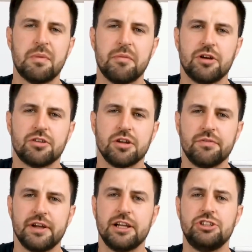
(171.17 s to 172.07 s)
mamy
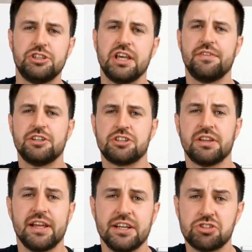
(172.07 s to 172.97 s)
gotowe, dzikie węże
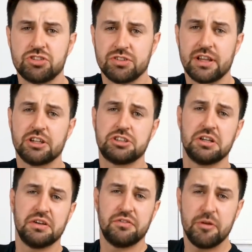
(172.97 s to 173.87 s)
też,
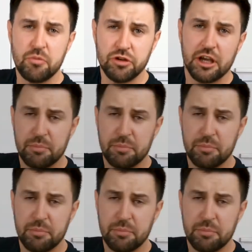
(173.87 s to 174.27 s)
także wyjmuję i